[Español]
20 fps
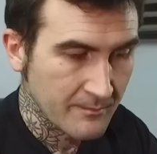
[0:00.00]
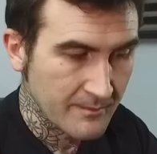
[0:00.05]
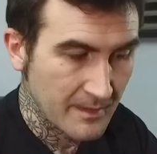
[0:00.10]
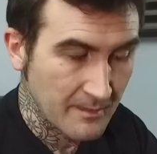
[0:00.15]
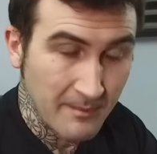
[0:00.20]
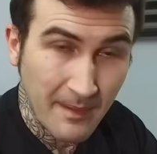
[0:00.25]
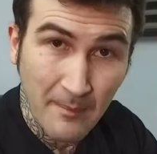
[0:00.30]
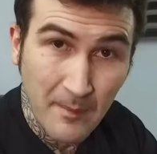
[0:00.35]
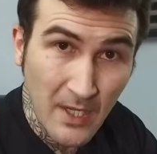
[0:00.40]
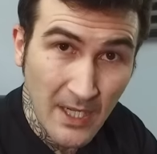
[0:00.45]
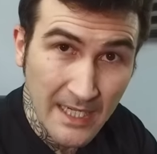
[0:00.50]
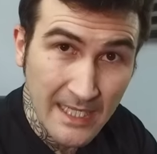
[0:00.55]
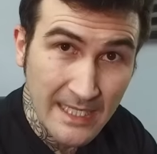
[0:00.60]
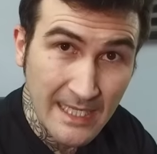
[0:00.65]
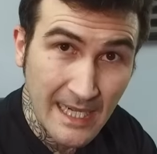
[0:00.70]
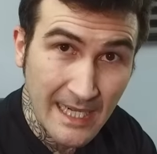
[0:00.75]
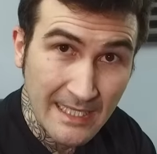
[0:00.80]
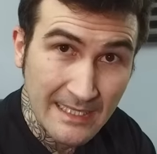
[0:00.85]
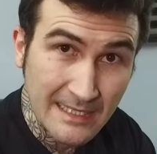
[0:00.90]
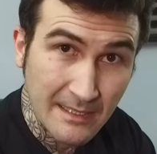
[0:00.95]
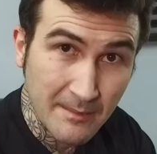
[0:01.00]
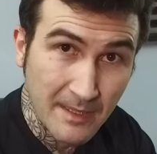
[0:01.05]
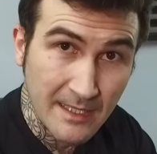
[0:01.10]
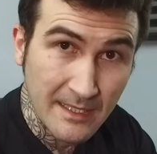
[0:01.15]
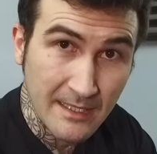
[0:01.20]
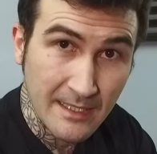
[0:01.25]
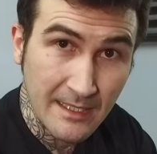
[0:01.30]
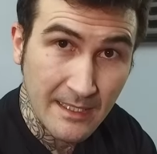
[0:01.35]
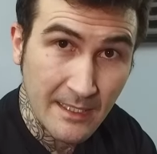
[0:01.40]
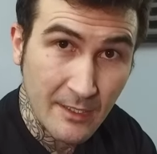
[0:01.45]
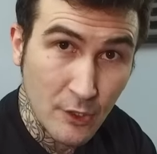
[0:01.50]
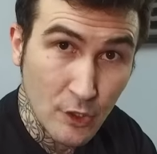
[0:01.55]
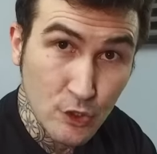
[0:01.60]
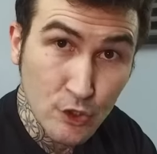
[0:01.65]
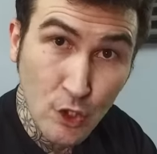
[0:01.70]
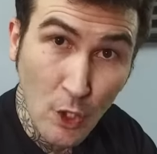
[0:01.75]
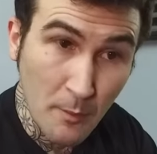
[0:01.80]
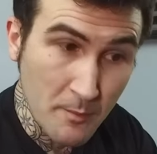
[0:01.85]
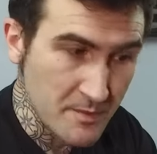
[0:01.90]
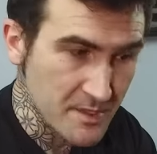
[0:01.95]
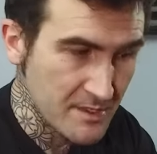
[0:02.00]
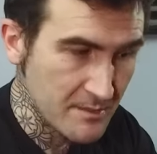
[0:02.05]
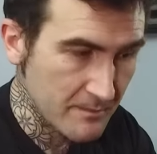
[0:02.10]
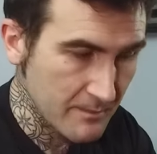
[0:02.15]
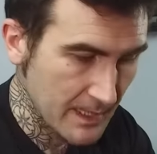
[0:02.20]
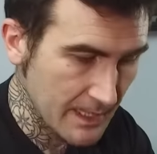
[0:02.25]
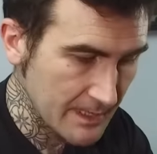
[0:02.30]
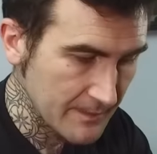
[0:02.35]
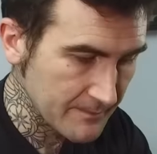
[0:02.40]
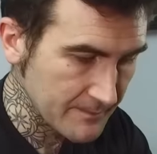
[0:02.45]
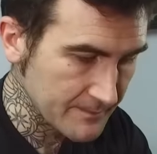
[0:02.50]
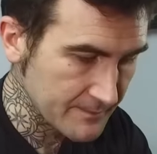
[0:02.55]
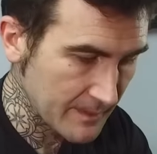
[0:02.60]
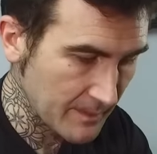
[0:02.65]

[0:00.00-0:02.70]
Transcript: Bien, vamos a ir al tema de los toms, ¿vale?